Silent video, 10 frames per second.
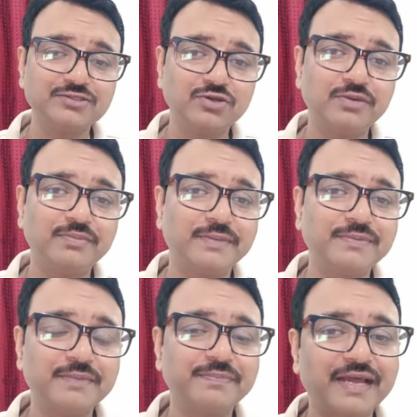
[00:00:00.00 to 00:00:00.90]
हम
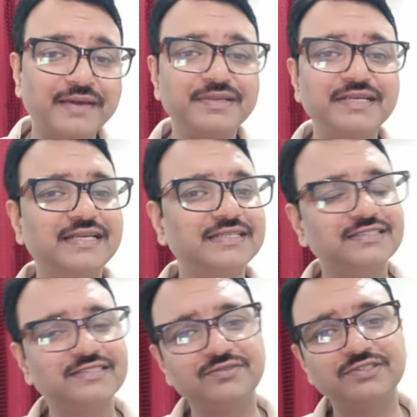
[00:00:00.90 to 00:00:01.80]
अपना प्राइमरी
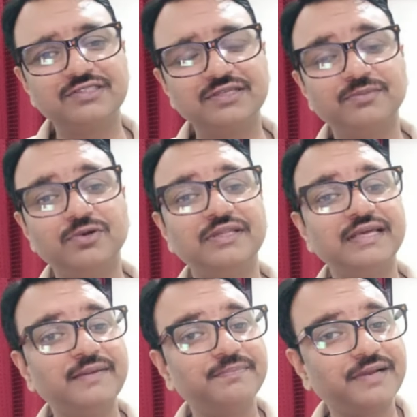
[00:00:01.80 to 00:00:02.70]
डाइजेस्टिव सिस्टम बोलते
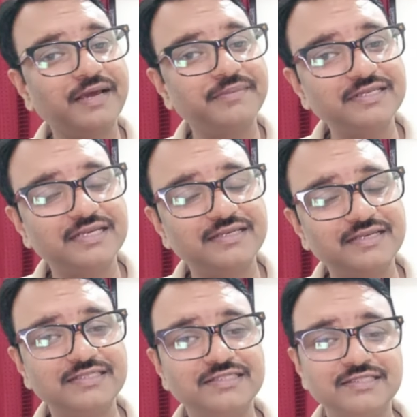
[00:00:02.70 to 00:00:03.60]
हैं प्राइमरी
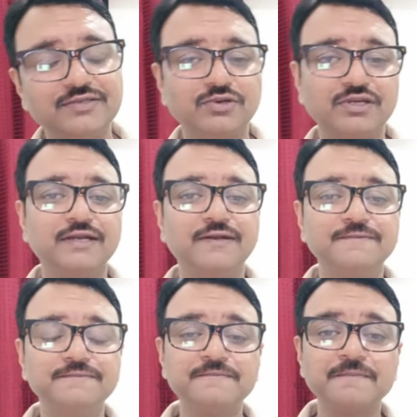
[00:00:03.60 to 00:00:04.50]
डाइजेस्टिव ऑर्गन
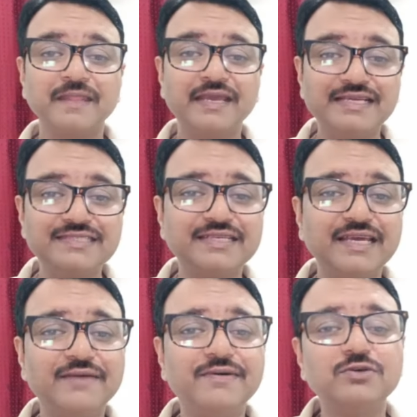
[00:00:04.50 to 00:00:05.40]
इसके
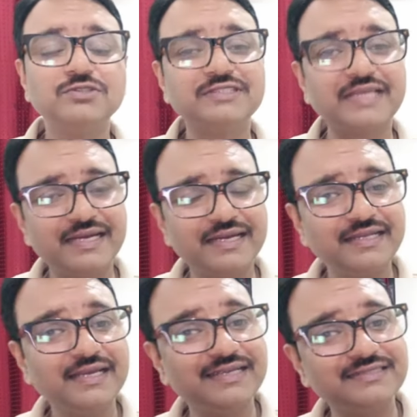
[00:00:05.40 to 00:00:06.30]
अलावा कुछ
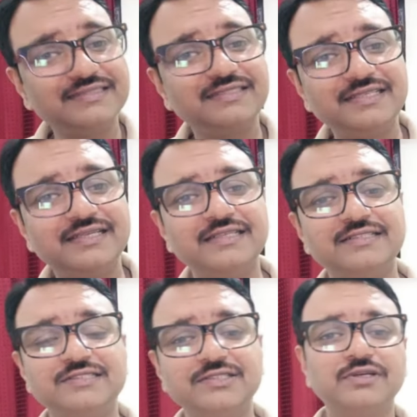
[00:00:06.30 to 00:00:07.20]
सेकेंडरी या असेसरी
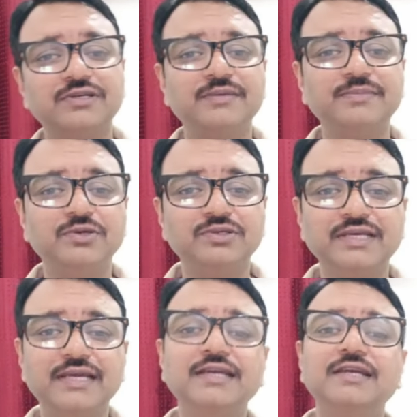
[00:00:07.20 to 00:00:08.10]
डाइजेस्टिव ऑर्गन भी होते
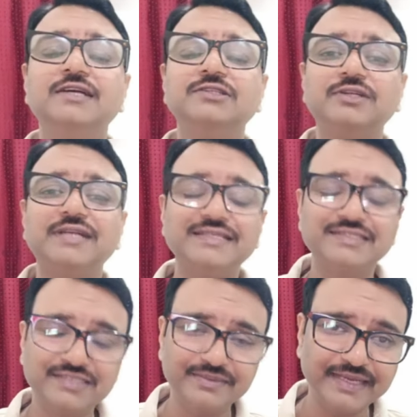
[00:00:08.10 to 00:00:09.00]
हैं जो
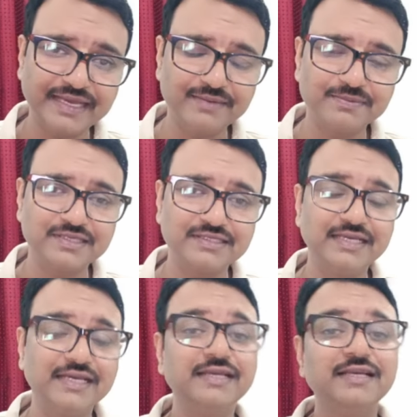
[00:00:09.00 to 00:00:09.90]
डाइजेशन में हेल्प करते
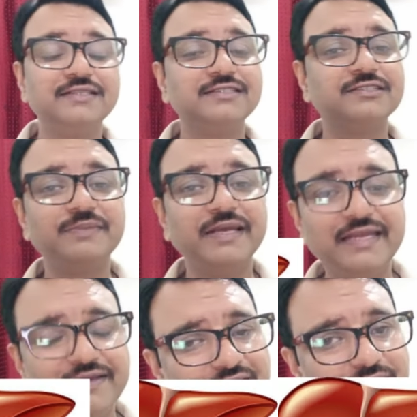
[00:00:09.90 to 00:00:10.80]
हैं जिसमें
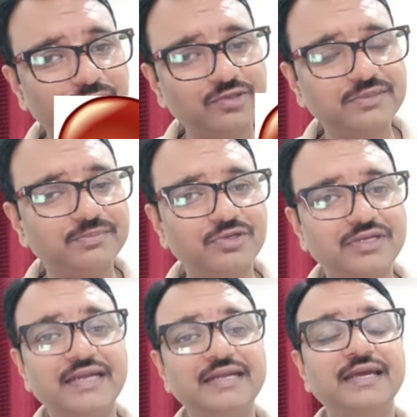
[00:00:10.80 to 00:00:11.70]
लीवर बहुत
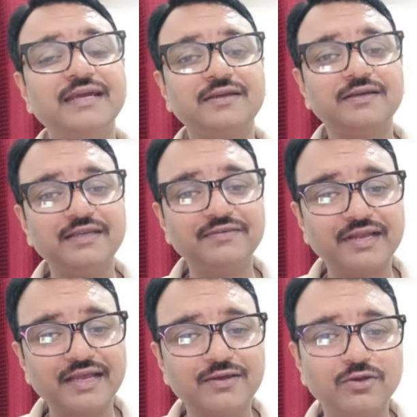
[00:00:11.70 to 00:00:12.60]
इंपॉर्टेंट है
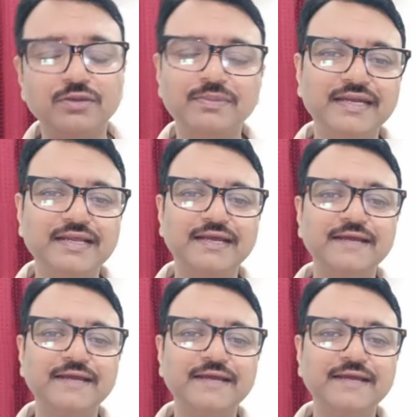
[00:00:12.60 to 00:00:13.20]
लीवर है गोल ब्लेडर है